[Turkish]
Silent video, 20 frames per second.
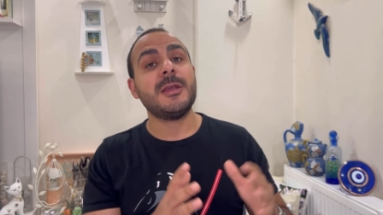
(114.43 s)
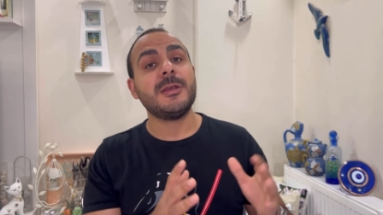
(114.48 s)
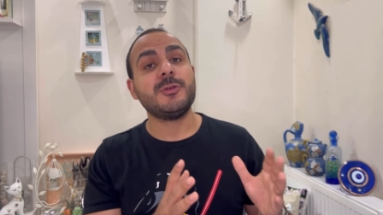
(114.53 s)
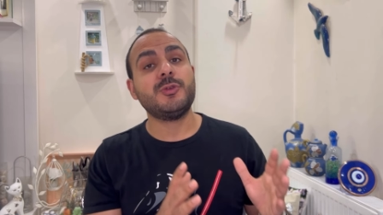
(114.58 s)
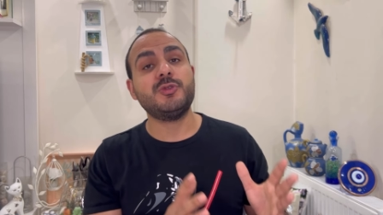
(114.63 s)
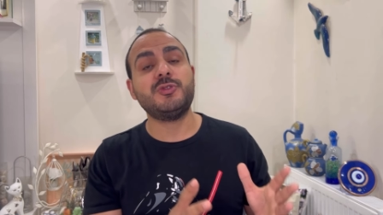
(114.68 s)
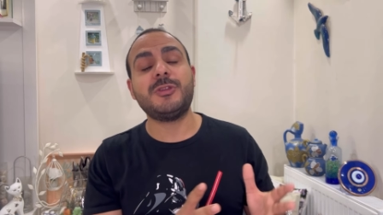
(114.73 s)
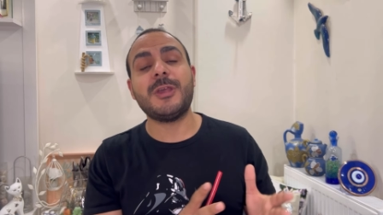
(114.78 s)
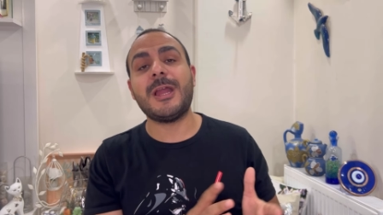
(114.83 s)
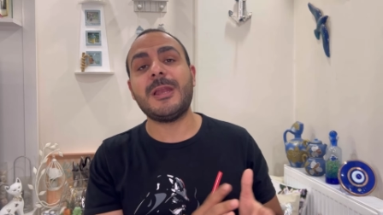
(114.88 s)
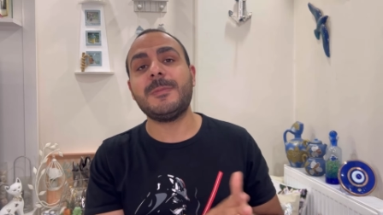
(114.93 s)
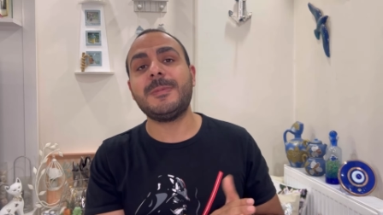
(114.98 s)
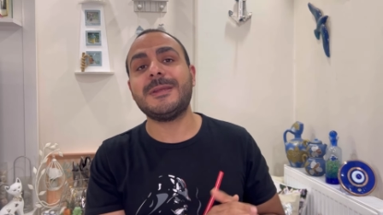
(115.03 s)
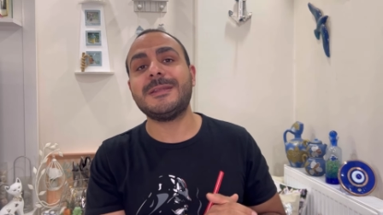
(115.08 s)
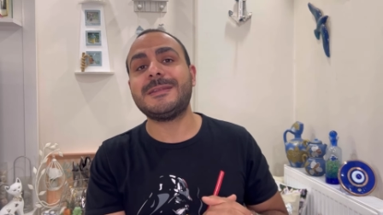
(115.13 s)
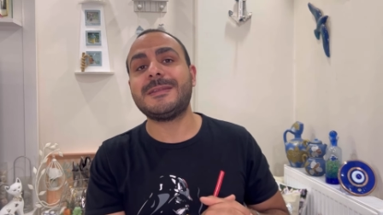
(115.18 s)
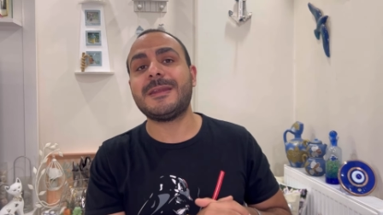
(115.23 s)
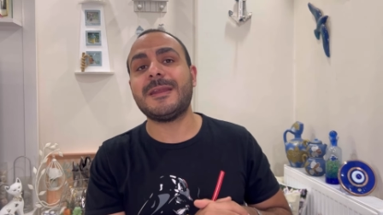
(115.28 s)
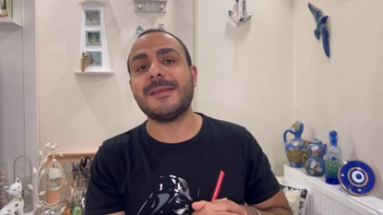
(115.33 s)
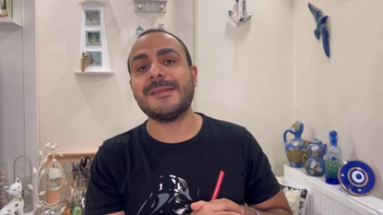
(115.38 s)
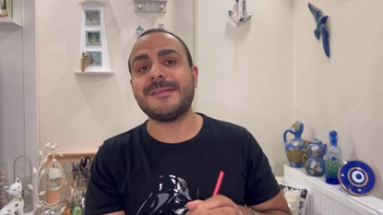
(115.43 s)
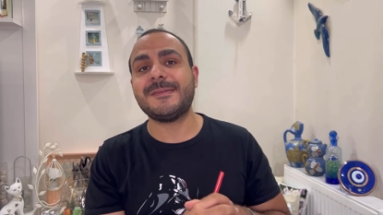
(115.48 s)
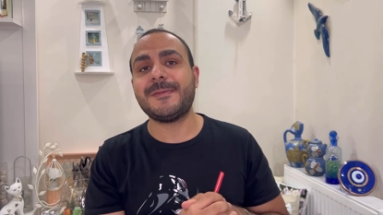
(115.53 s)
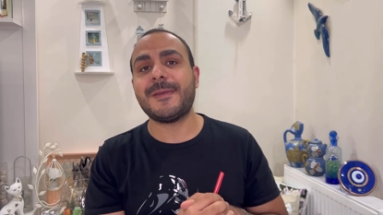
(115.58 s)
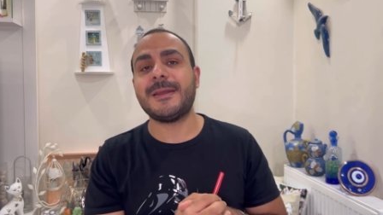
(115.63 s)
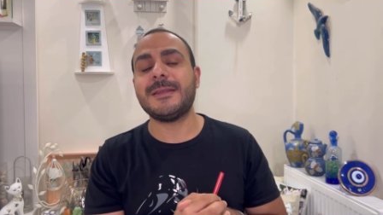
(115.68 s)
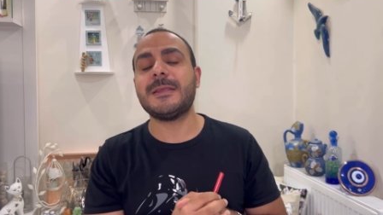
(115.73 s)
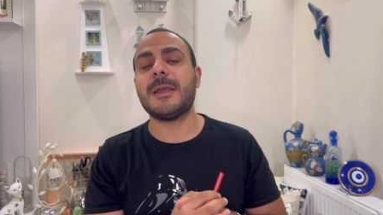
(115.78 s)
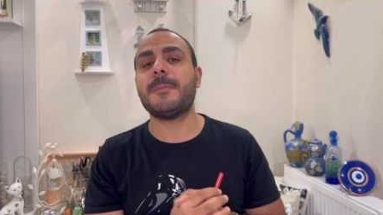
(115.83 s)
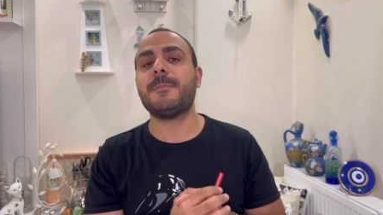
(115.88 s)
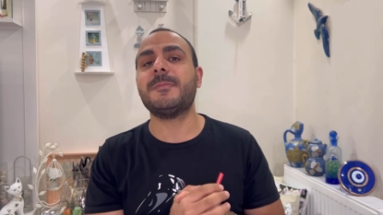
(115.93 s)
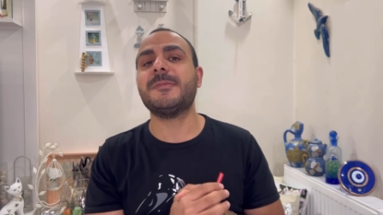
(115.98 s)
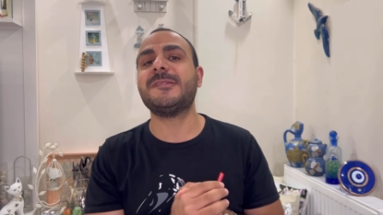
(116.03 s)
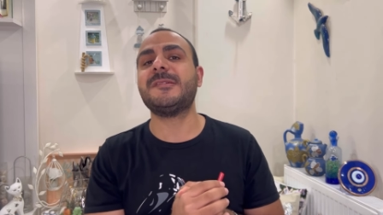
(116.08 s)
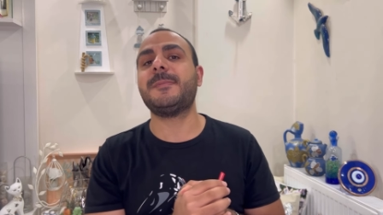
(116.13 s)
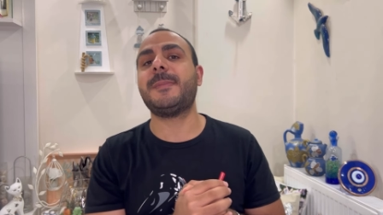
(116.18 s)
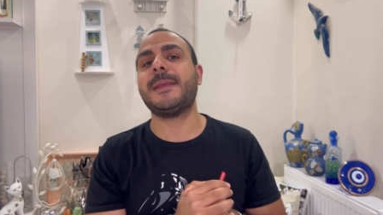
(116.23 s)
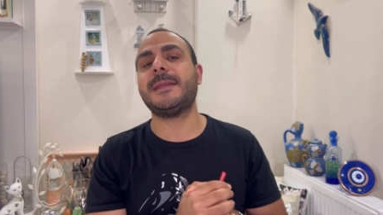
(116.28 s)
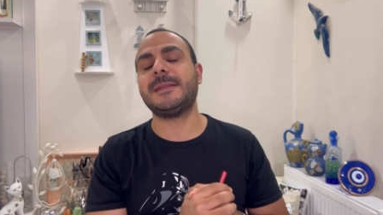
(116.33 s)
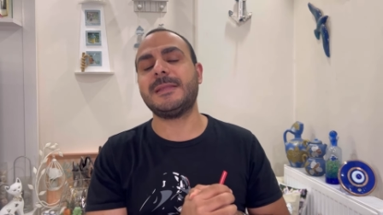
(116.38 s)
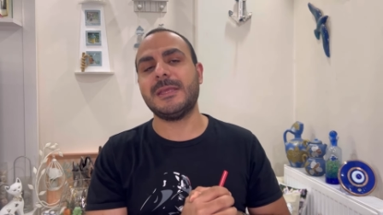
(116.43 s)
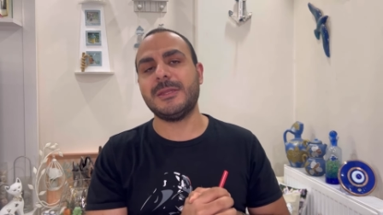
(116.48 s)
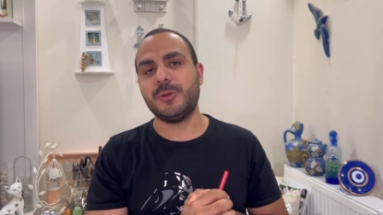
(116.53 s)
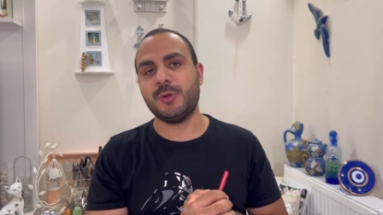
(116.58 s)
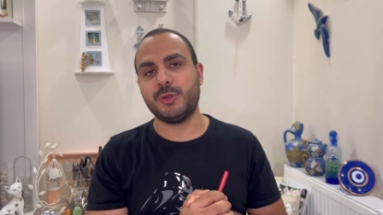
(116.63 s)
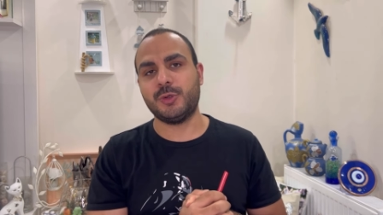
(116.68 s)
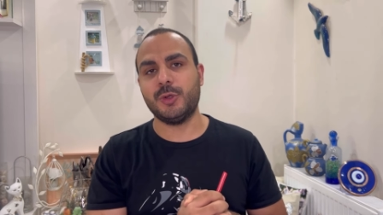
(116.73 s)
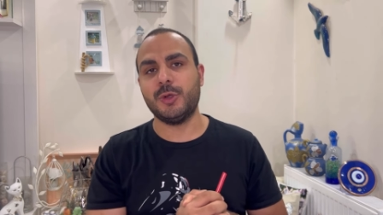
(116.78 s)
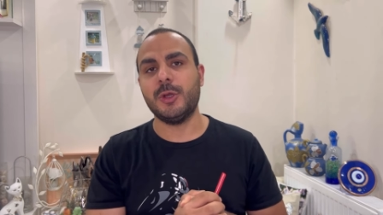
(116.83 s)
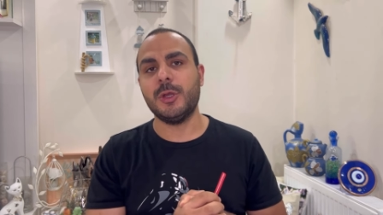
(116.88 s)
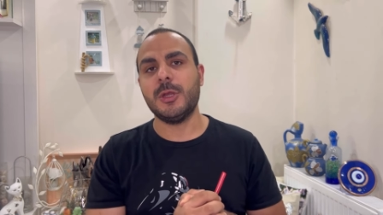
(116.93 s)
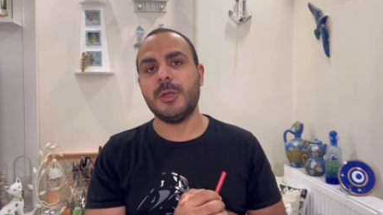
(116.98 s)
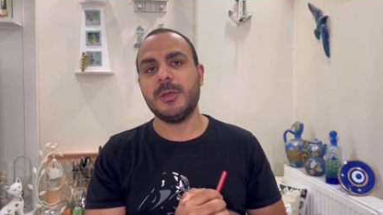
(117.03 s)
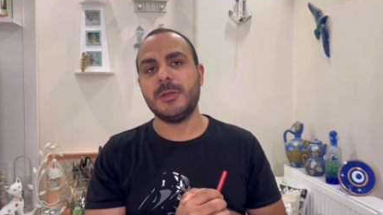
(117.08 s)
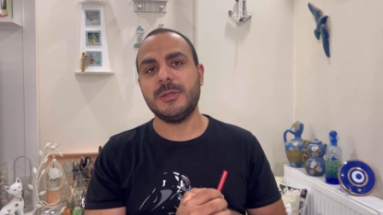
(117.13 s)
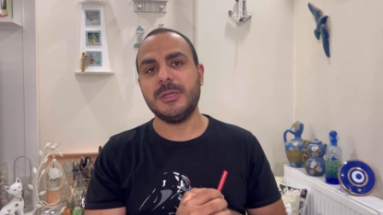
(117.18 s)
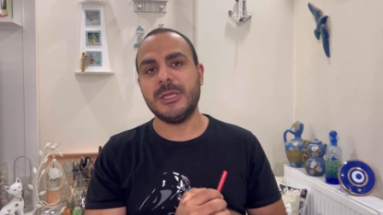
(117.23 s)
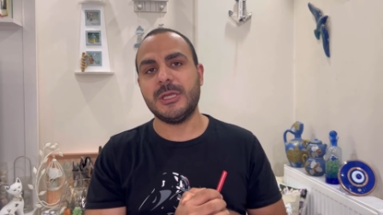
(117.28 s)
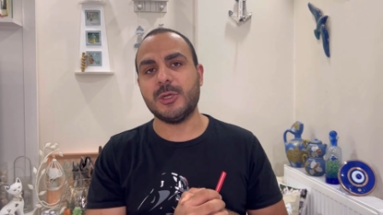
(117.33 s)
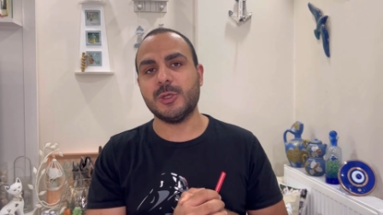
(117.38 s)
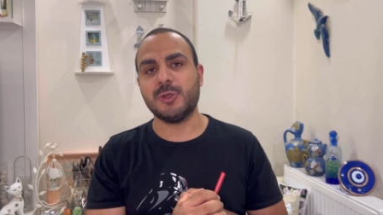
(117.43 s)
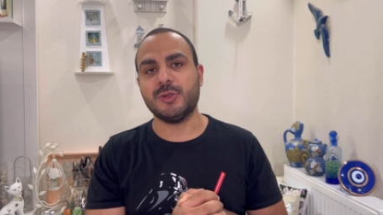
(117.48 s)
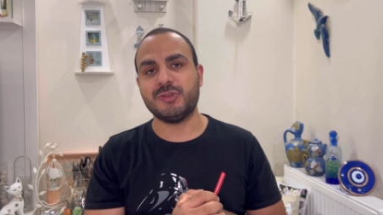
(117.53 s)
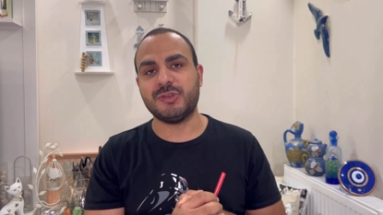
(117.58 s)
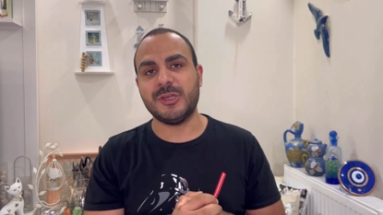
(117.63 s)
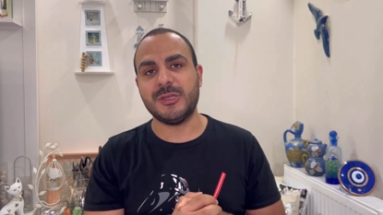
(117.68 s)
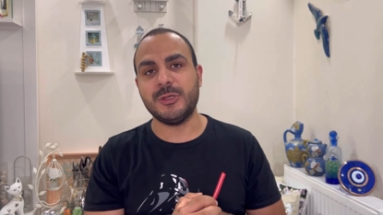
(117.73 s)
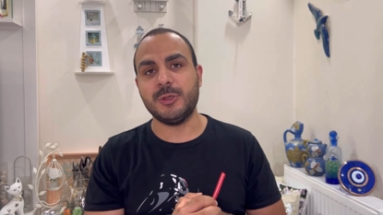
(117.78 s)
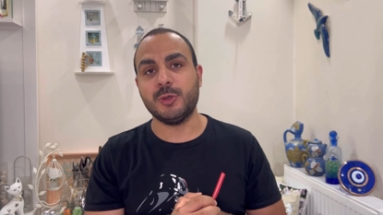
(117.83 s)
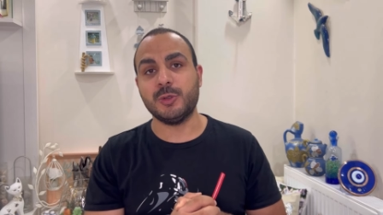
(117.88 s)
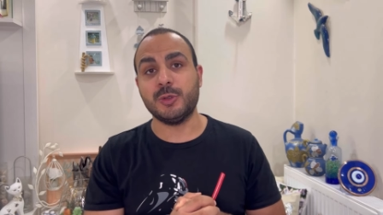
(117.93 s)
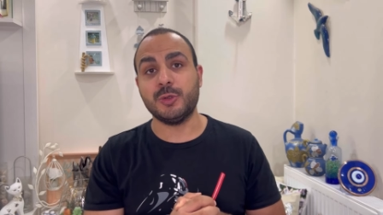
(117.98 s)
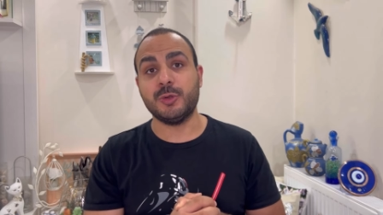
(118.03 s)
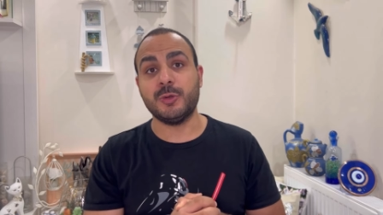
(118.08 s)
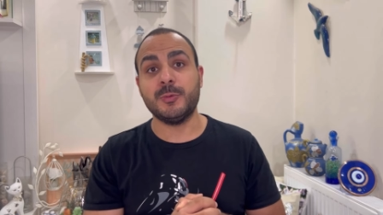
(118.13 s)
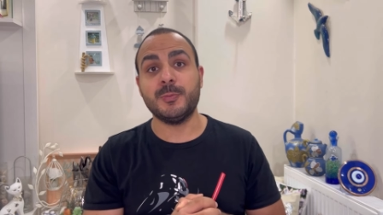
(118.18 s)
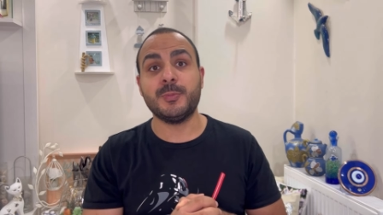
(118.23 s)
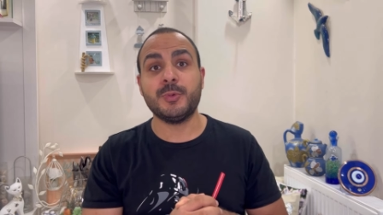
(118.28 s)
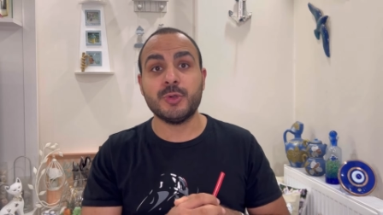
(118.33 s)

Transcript: güzel bir transfer yapması bekleniyordu Nicolo Zaniolo'nun.